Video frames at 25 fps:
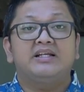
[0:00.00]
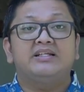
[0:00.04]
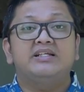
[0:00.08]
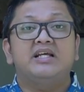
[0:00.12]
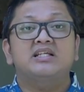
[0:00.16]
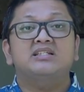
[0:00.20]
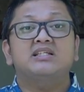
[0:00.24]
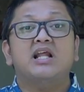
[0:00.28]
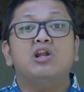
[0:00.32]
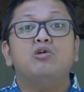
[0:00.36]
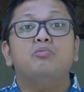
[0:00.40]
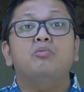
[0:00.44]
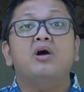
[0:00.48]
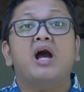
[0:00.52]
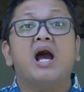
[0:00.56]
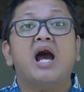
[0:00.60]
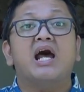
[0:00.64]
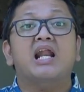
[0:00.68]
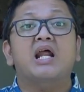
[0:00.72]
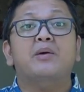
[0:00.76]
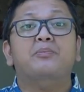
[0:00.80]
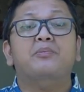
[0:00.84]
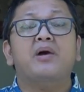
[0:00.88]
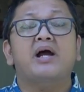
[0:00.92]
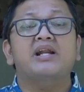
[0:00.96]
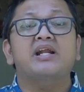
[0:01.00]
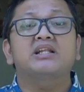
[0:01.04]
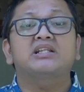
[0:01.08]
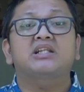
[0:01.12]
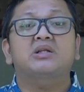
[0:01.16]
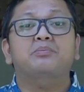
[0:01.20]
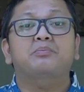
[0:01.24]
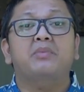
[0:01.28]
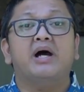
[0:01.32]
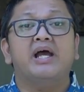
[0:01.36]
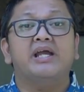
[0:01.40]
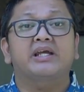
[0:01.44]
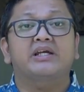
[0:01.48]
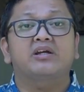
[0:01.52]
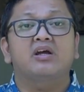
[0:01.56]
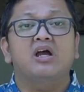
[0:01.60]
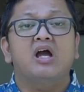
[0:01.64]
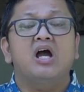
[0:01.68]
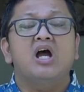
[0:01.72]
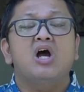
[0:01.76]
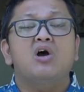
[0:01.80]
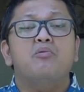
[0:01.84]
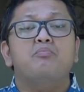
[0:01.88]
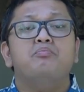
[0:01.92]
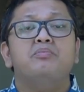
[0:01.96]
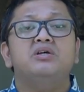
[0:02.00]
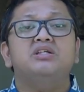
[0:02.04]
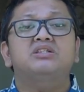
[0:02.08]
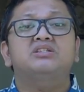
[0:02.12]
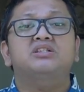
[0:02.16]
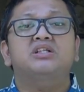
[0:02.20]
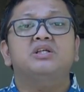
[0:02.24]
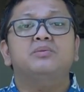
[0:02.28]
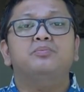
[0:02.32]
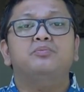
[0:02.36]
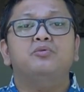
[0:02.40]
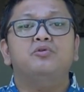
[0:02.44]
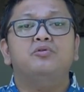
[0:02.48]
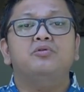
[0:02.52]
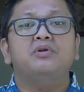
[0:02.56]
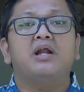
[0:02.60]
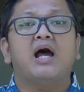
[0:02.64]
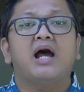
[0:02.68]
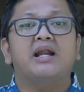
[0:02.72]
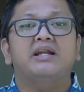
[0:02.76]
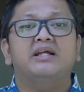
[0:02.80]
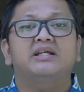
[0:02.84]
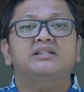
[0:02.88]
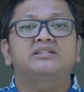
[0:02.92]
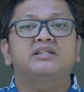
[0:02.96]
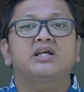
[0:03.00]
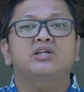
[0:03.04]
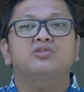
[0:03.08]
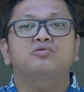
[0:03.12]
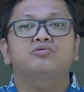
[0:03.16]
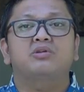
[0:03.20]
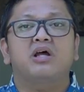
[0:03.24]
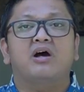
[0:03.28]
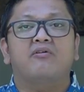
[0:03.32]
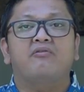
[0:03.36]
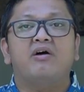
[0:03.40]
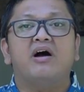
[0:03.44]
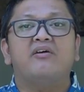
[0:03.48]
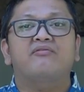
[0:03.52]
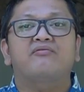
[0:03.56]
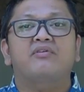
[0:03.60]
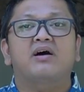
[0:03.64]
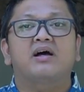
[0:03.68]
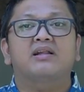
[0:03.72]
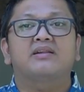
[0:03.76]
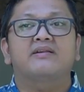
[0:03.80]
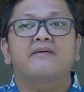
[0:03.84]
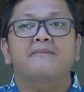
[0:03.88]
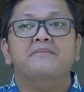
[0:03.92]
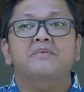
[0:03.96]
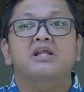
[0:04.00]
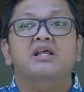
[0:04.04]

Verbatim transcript: Dia selalu mengharapkan yang terbaik. Meskipun adiknya sudah wafat,